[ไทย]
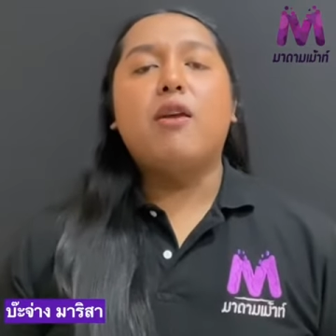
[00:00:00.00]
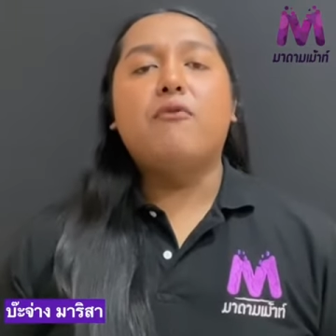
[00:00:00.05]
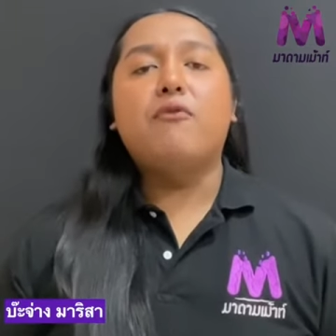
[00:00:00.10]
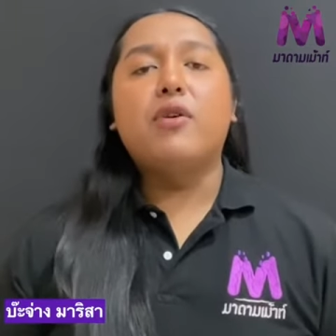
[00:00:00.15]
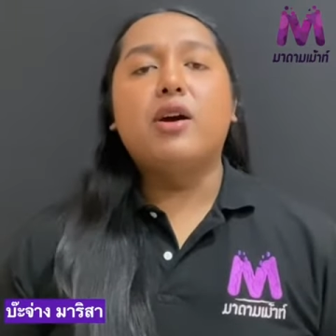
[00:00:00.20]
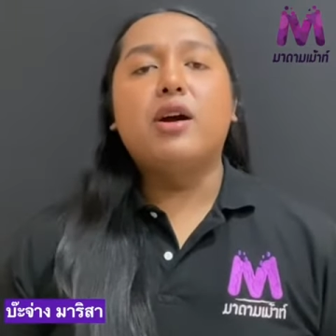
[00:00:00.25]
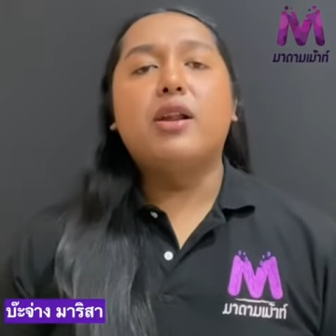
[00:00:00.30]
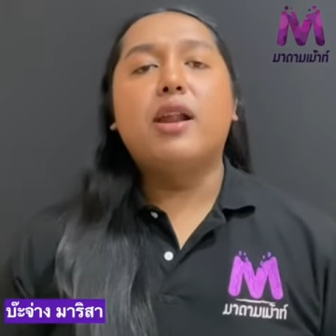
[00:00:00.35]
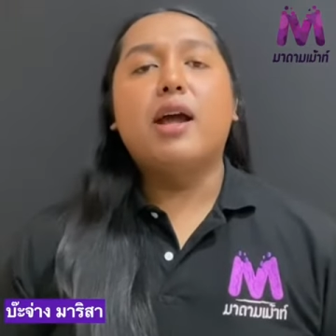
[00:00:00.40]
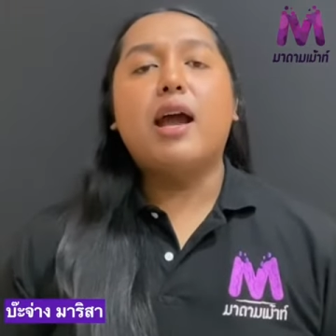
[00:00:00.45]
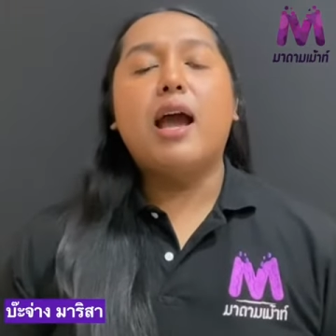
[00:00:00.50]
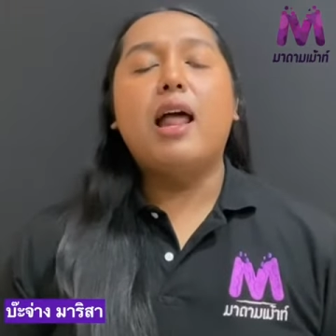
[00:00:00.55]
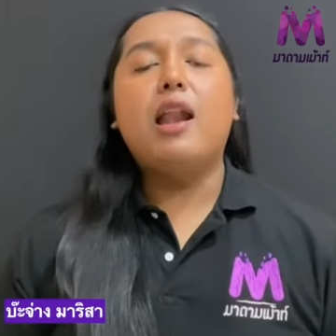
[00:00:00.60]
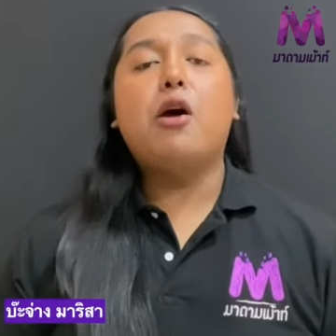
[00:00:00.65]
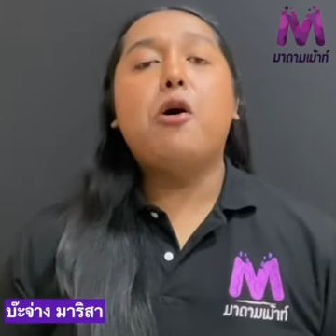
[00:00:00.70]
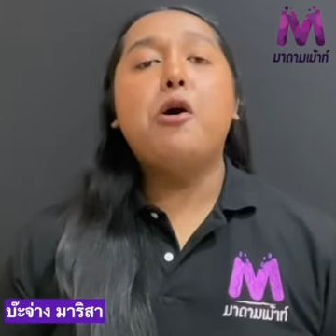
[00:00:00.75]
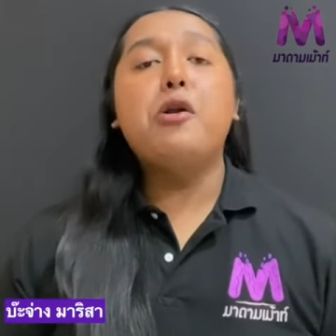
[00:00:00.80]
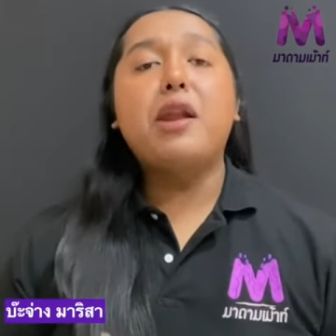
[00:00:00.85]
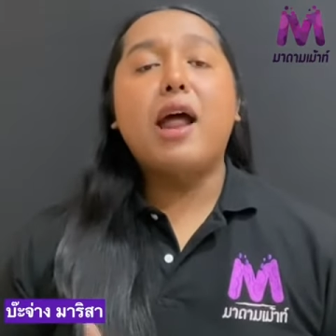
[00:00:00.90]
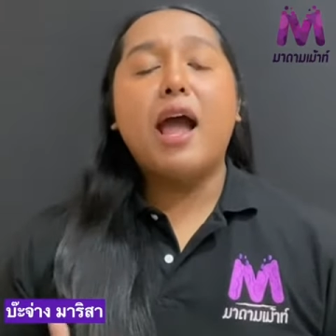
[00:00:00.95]
เฟิร์นนะคะ
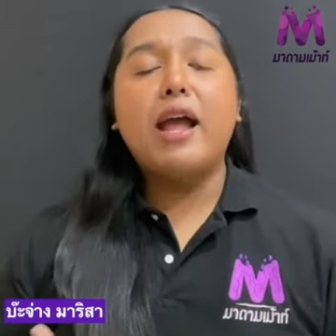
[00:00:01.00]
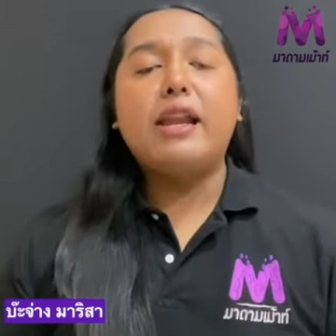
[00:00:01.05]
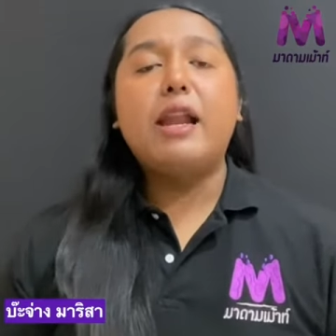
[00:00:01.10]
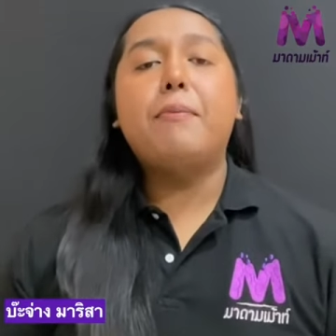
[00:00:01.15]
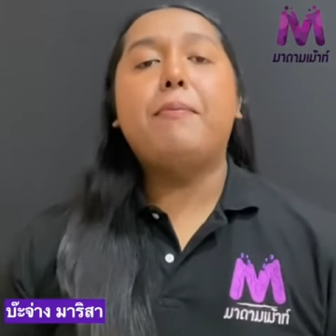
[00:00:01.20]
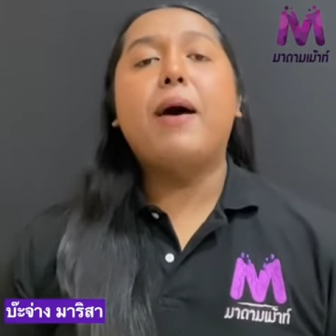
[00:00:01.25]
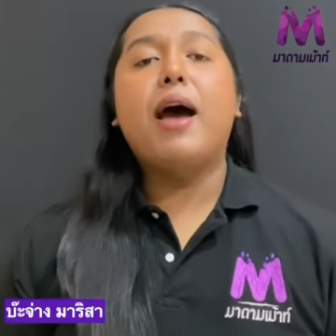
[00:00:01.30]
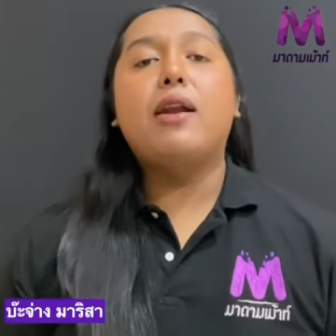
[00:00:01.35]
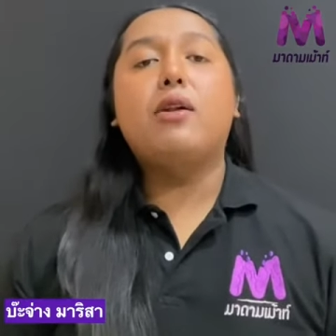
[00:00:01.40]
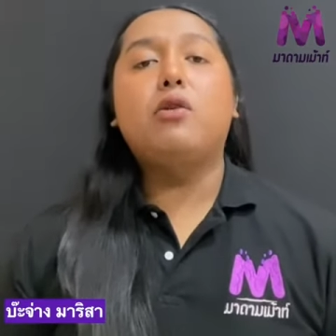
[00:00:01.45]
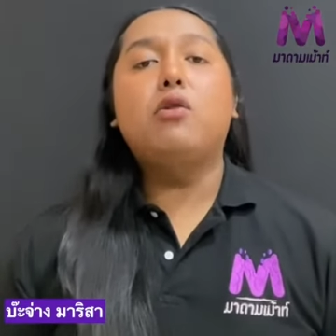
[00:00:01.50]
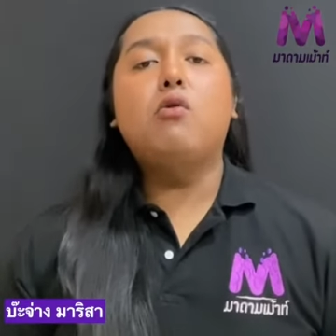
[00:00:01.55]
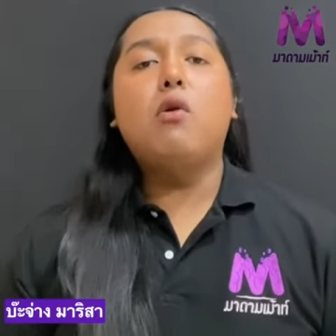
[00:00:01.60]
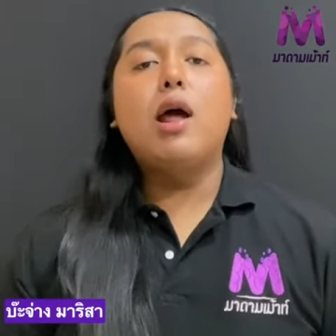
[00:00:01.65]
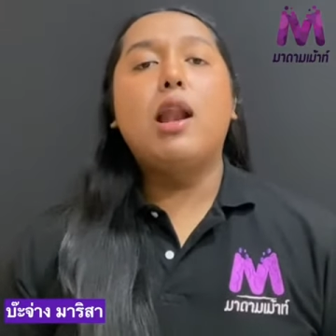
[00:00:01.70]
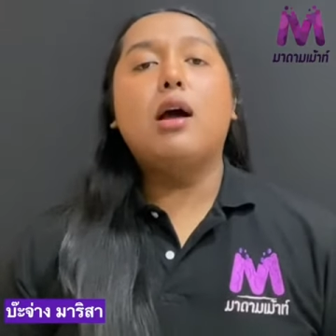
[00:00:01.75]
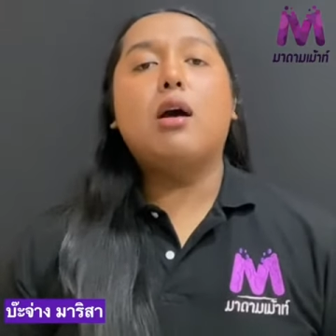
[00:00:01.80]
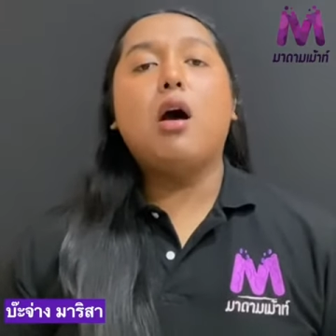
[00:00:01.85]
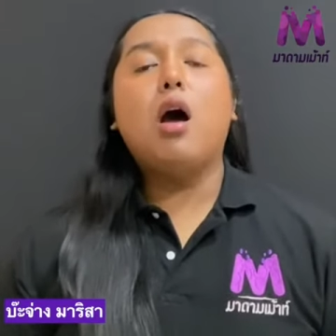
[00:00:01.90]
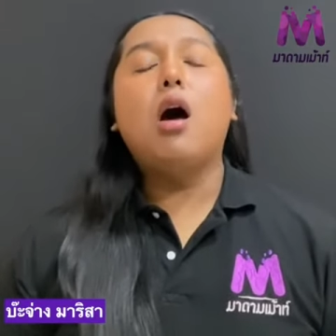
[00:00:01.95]
แล้วก็นายณภัทรด้ว
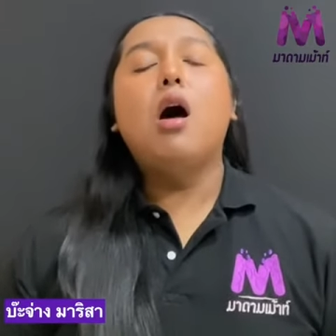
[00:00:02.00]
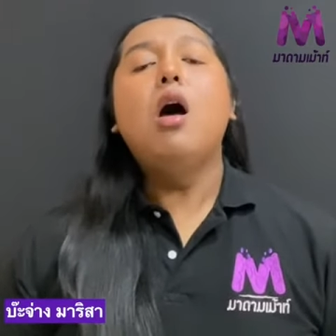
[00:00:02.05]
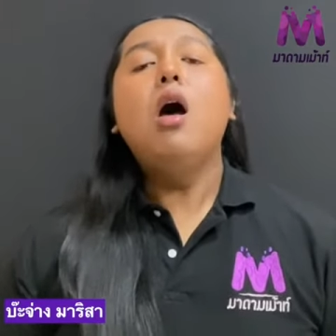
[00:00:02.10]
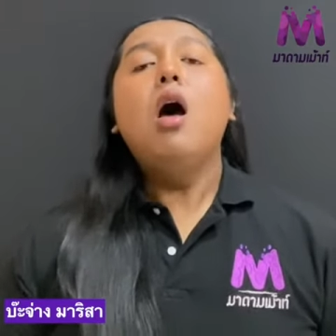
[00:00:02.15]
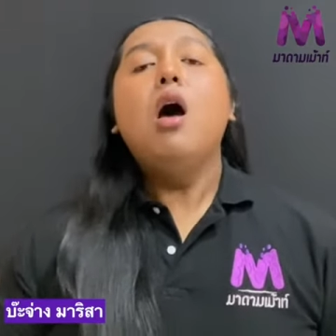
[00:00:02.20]
ยแล้วก็